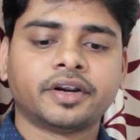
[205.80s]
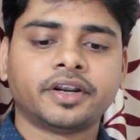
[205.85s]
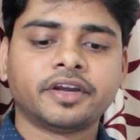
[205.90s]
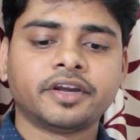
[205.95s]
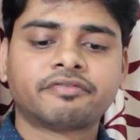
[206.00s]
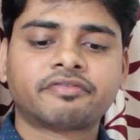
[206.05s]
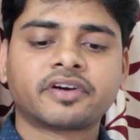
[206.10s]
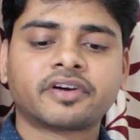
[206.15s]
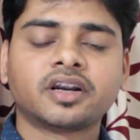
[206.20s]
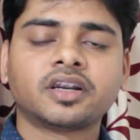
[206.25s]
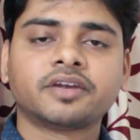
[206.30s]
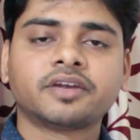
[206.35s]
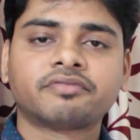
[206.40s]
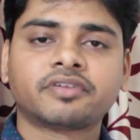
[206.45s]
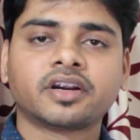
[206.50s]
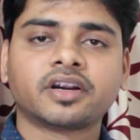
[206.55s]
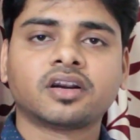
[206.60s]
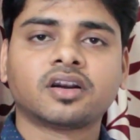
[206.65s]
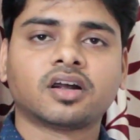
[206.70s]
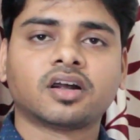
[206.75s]
डिफरेंट
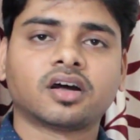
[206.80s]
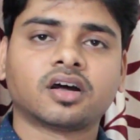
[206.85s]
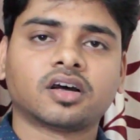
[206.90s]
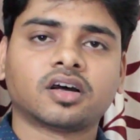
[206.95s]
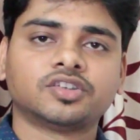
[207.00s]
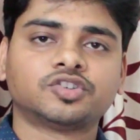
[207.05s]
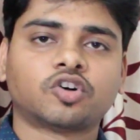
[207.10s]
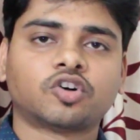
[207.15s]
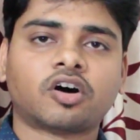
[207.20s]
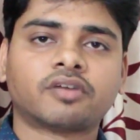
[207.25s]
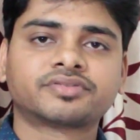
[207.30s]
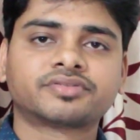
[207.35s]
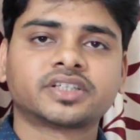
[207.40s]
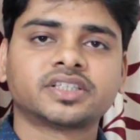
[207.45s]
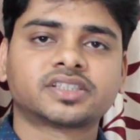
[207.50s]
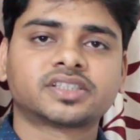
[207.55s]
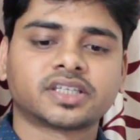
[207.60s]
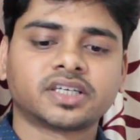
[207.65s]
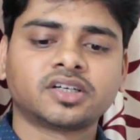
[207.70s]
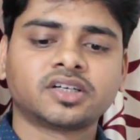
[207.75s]
डिफरेंट जो
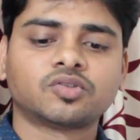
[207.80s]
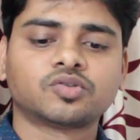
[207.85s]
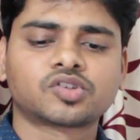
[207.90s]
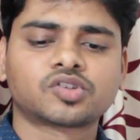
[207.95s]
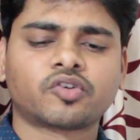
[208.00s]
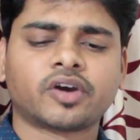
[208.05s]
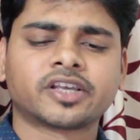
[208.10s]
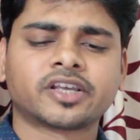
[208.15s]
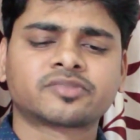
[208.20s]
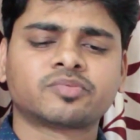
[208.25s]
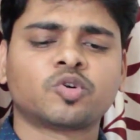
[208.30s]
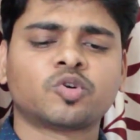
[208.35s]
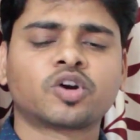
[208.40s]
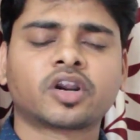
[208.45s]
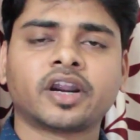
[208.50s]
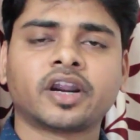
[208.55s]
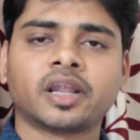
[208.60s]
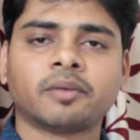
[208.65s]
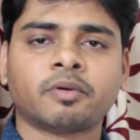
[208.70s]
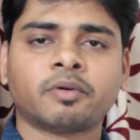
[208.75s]
ऑप्शंस है उसको
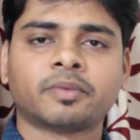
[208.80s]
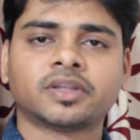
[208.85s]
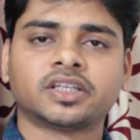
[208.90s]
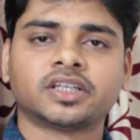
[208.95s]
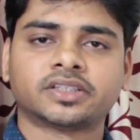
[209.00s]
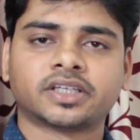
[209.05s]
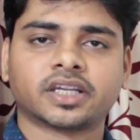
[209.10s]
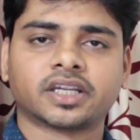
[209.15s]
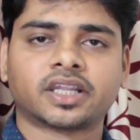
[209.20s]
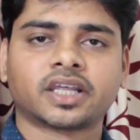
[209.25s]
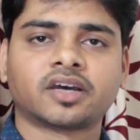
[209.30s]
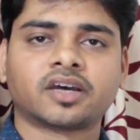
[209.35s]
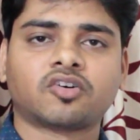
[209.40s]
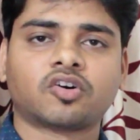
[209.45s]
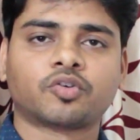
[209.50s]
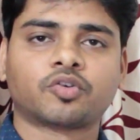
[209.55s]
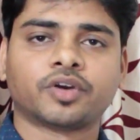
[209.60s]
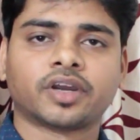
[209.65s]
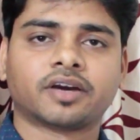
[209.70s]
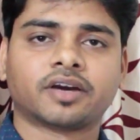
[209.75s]
एक्सप्लोर करने में मदद करता है
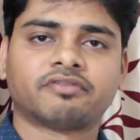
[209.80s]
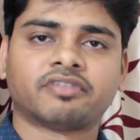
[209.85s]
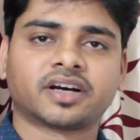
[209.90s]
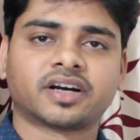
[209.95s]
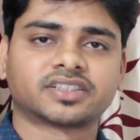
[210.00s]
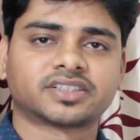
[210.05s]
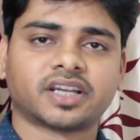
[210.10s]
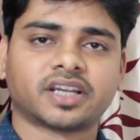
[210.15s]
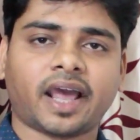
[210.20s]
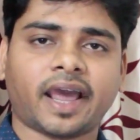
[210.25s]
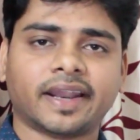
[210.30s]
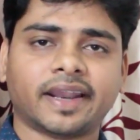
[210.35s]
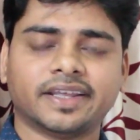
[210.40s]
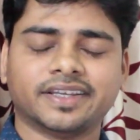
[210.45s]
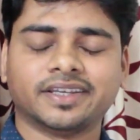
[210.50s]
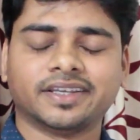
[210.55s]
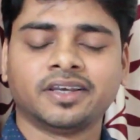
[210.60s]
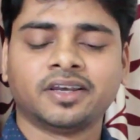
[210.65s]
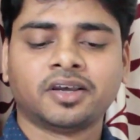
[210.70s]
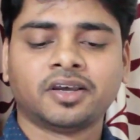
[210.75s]
और कोई फंक्शन
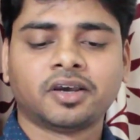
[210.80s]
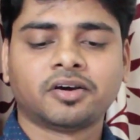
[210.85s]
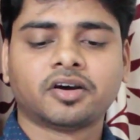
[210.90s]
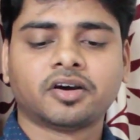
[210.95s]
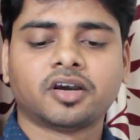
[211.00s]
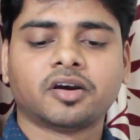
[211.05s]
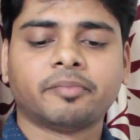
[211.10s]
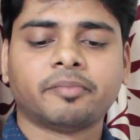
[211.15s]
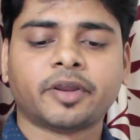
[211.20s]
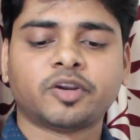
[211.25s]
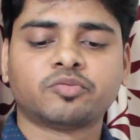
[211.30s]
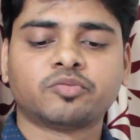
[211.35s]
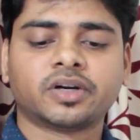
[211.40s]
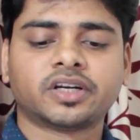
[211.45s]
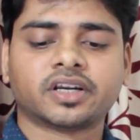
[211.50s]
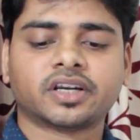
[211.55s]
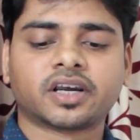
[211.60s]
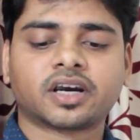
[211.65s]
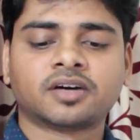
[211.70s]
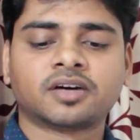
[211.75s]
हैंड मेनू
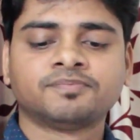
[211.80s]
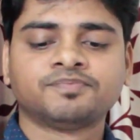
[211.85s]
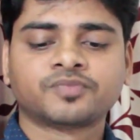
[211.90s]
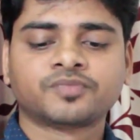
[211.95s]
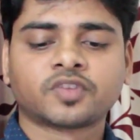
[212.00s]
बटन का